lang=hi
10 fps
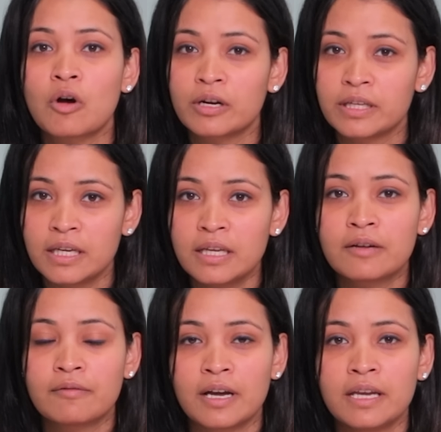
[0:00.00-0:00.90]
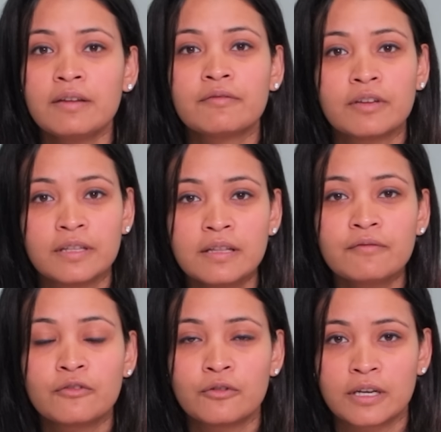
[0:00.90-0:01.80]
और ये दवाई विद इन
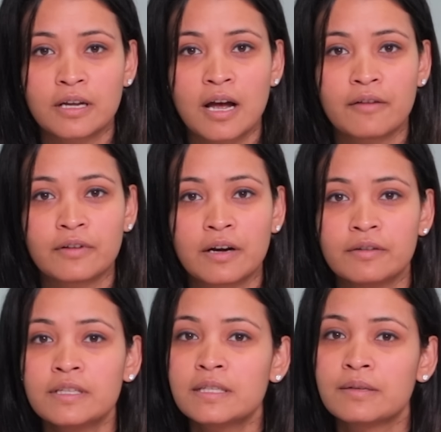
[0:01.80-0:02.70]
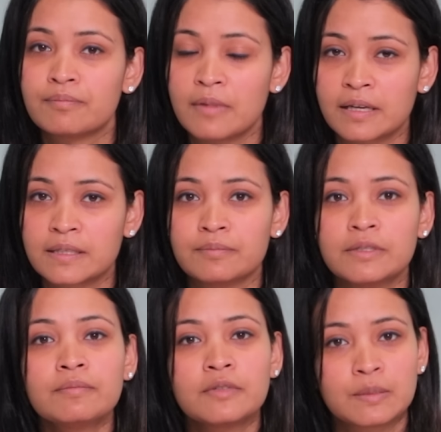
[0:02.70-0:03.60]
फोर एंड हाफ आवर्स
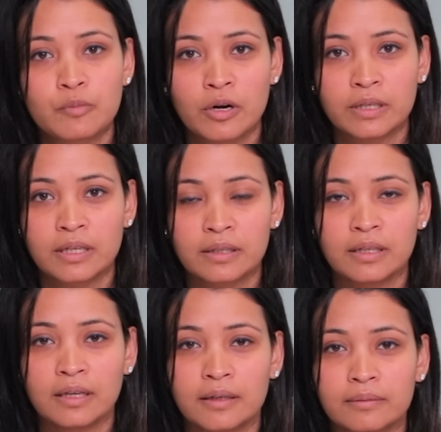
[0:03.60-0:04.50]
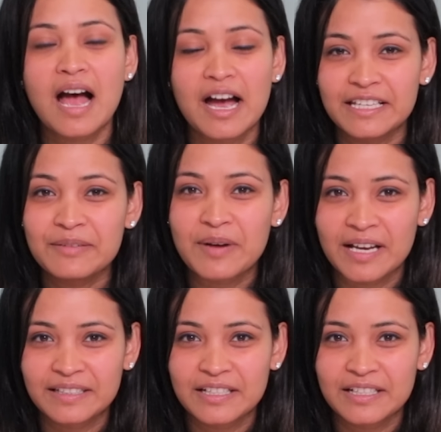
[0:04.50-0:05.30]
मैक्सिमम रिस्पॉन्ड करती है आइए बात